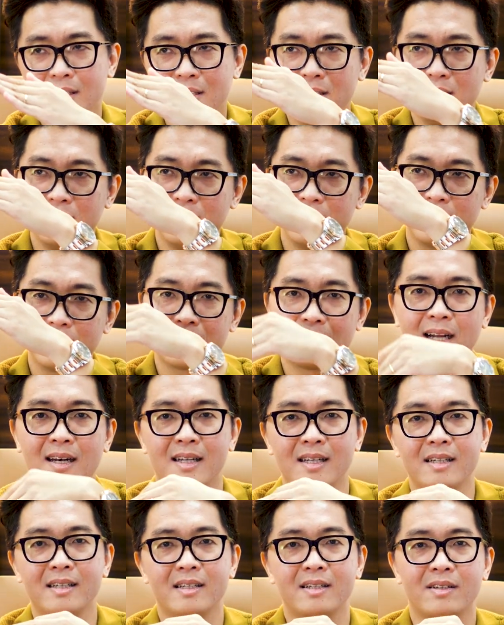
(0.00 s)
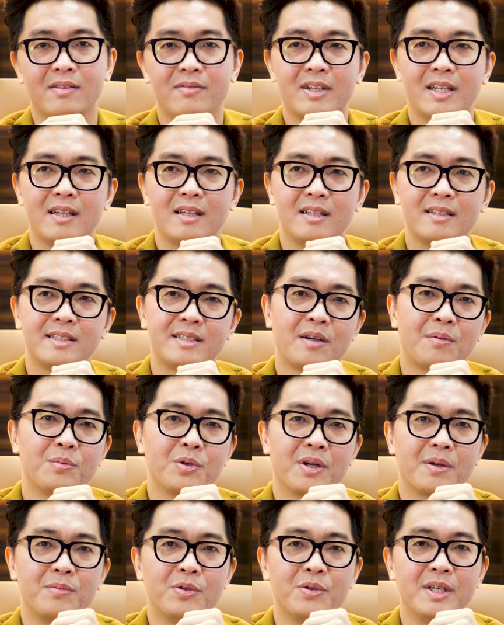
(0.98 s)
đi tăng lên nó vẫn trong
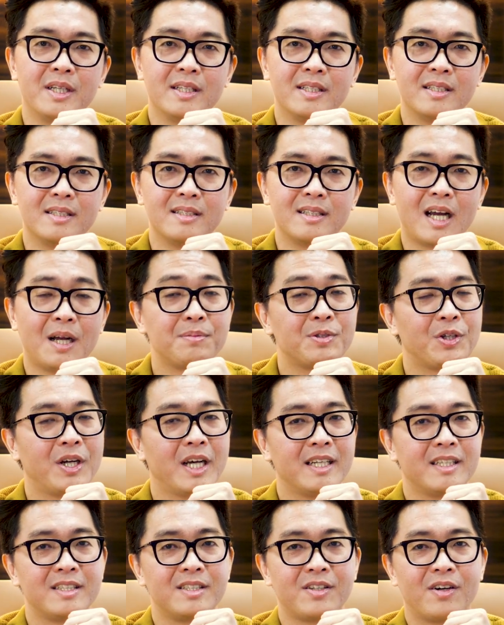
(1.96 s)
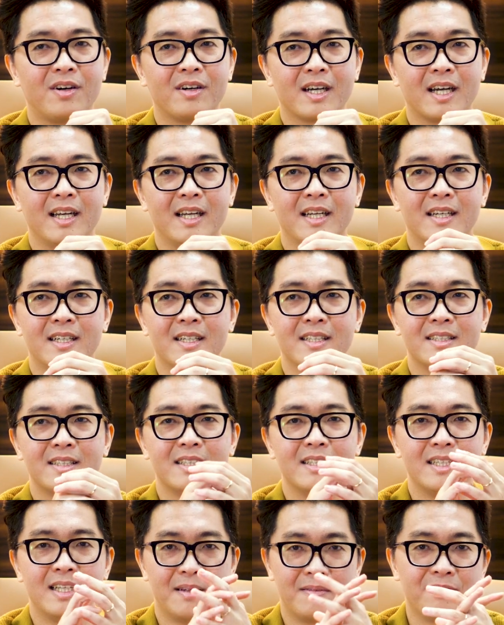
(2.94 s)
một cái mô hình uptrend cho cái uh,
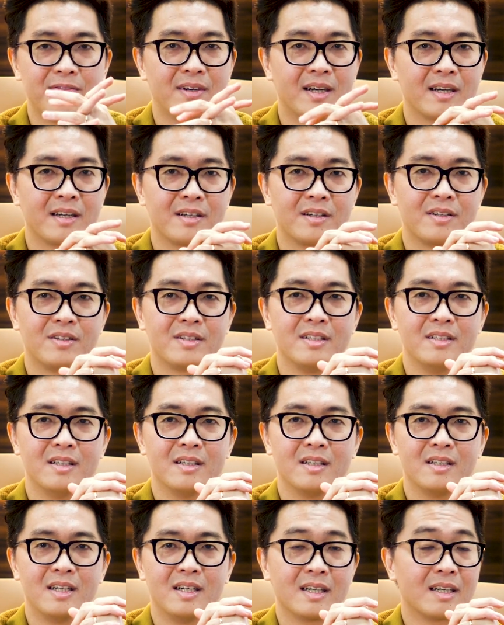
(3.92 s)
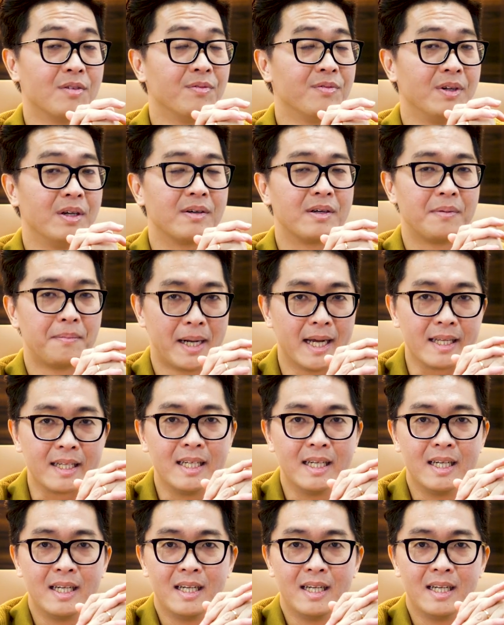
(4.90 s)
sự nghiệp và cái con đường uh, công việc của các bạn